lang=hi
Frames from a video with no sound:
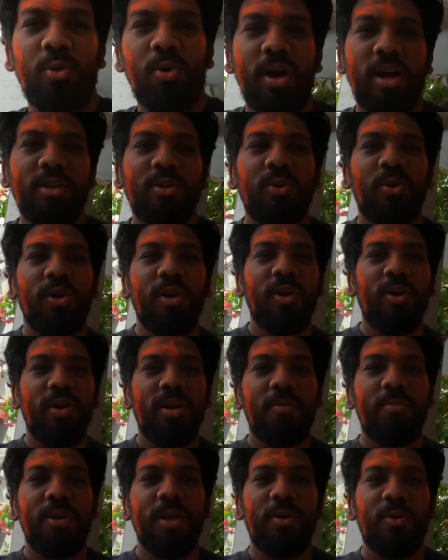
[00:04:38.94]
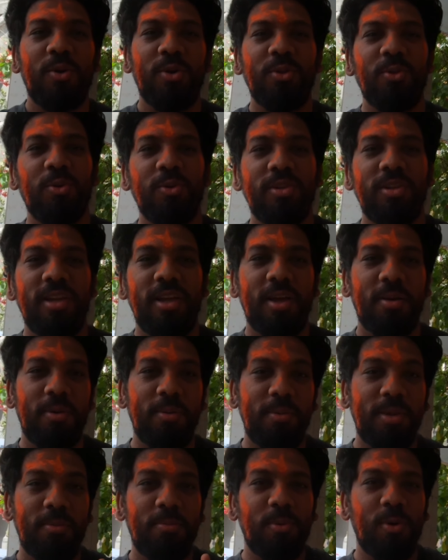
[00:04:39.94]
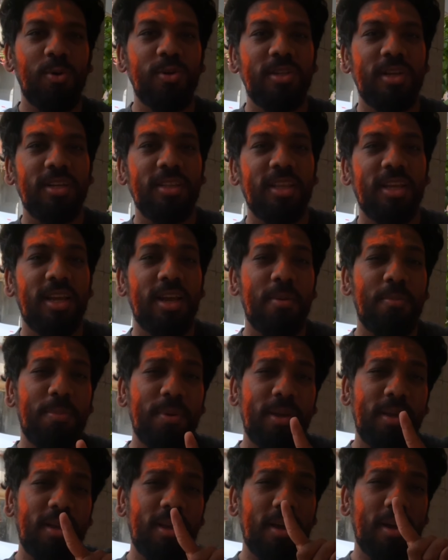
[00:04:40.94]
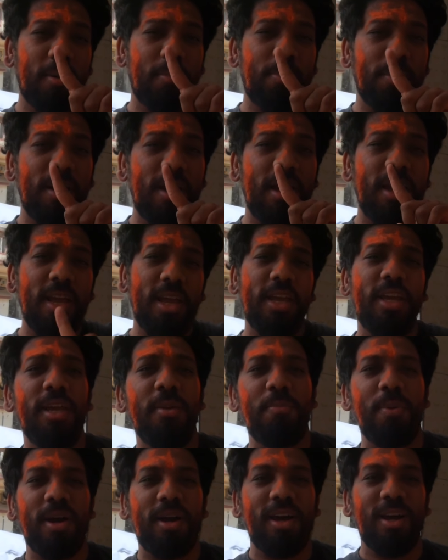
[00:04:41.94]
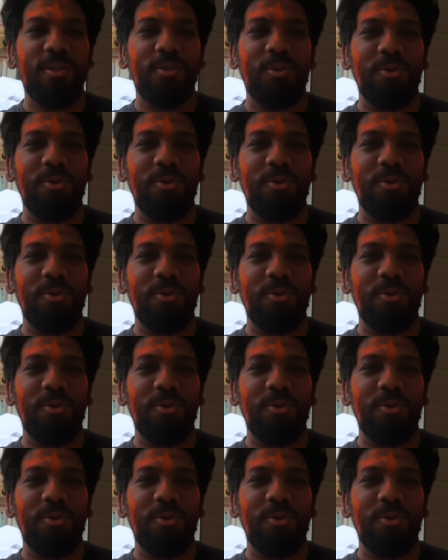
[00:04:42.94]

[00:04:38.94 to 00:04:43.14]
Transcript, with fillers: तो आज होली और अपने कोई दोस्त नहीं आया अभी बोल सकते कि अभी अपना एक ही पक्का